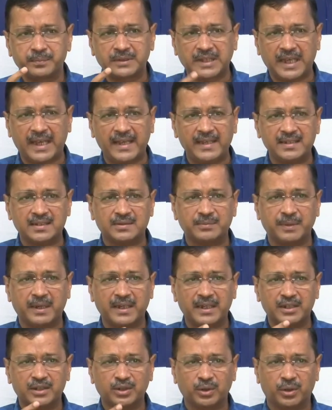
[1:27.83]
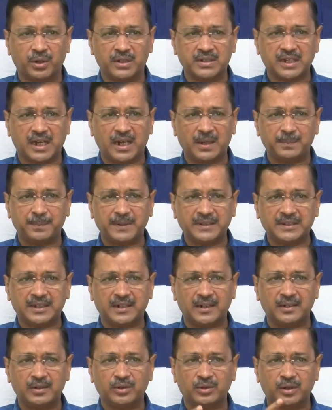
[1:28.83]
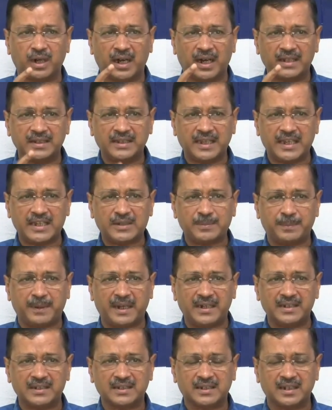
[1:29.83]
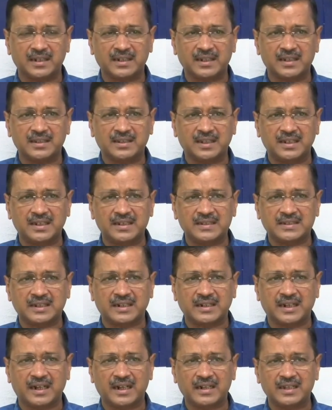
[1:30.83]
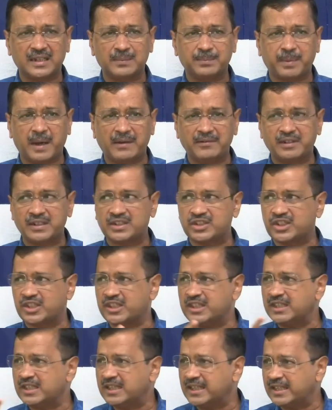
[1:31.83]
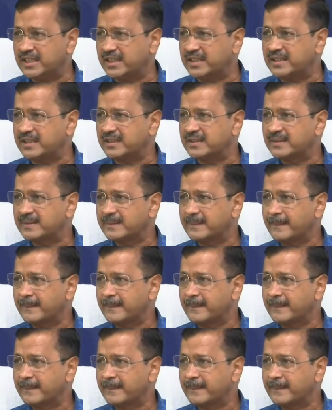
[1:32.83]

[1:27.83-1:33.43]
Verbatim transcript: तेईस मई 2015 को आदेश पारित करके दिल्ली सरकार की पावर छीन ली गई